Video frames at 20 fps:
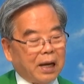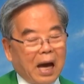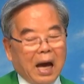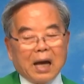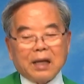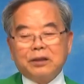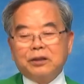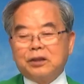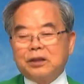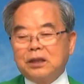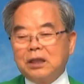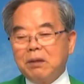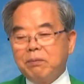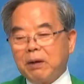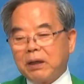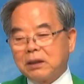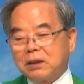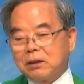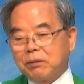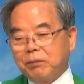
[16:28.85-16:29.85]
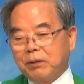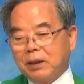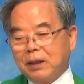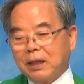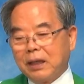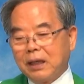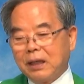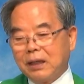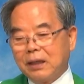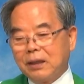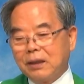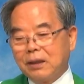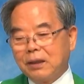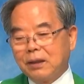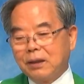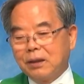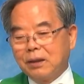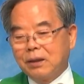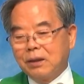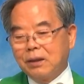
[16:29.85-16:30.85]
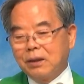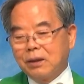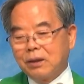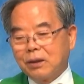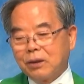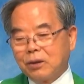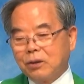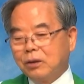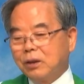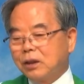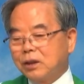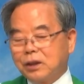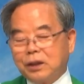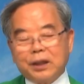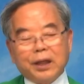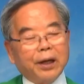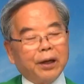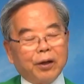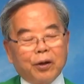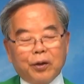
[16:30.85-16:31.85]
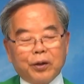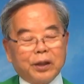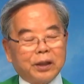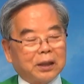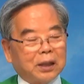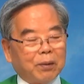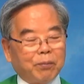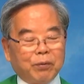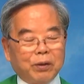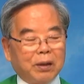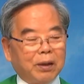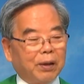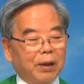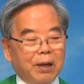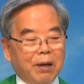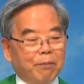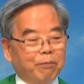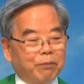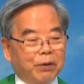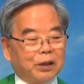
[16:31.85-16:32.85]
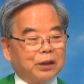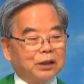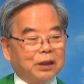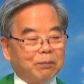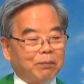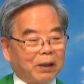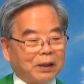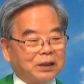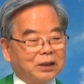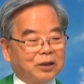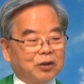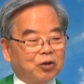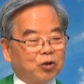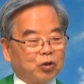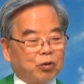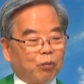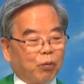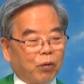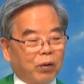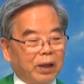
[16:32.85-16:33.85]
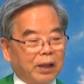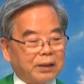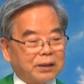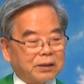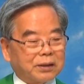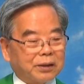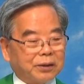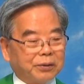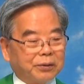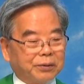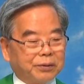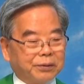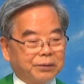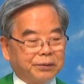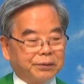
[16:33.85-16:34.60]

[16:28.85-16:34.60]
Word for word: 한 시에 마칩니다. 그때 시계가 없기 때문에 몇 시에 마친 줄도 몰랐어요.